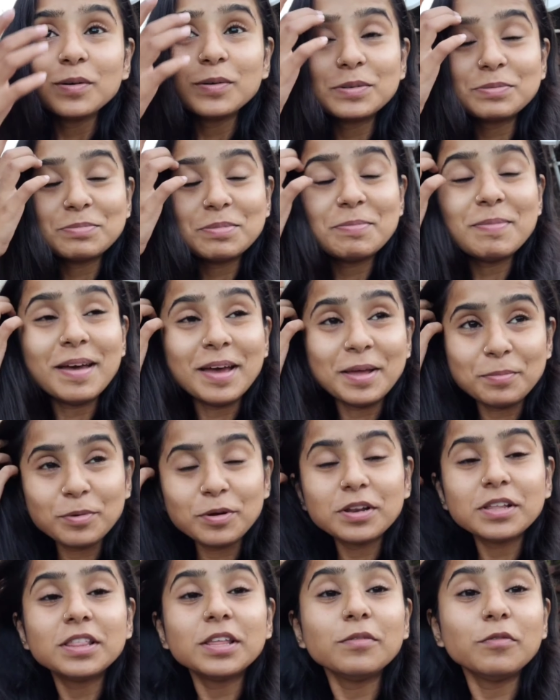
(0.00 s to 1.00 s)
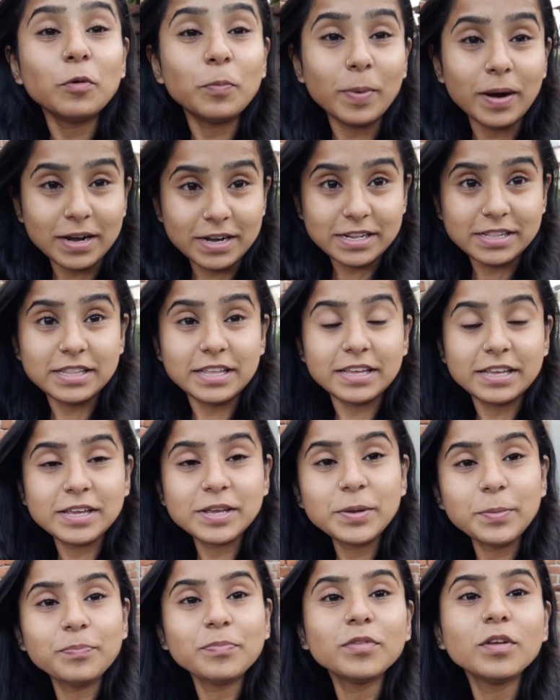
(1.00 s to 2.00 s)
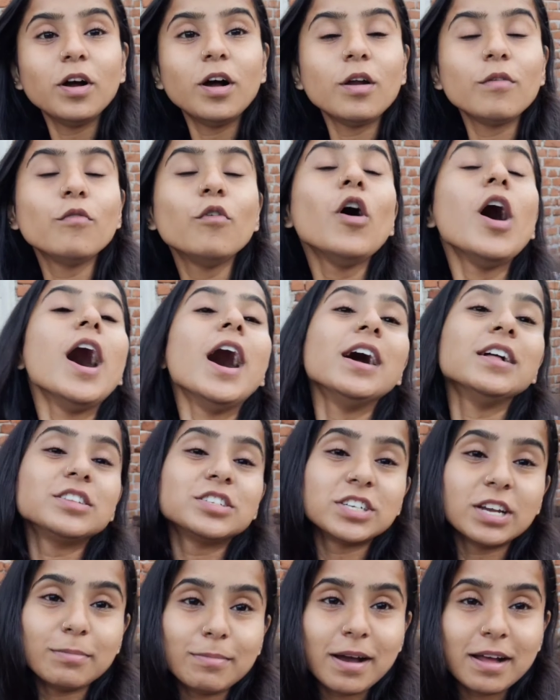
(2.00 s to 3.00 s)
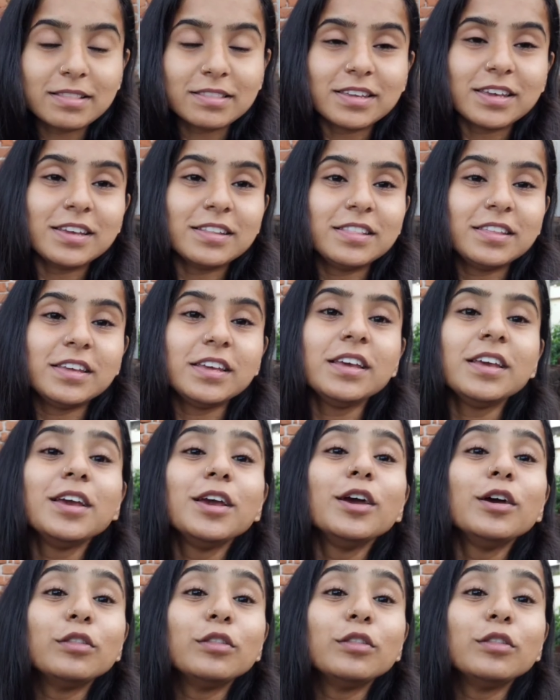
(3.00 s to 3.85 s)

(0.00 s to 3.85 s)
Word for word: उसमें बहन बोली थी वो पार्टी देगी और वो आज का बात की थी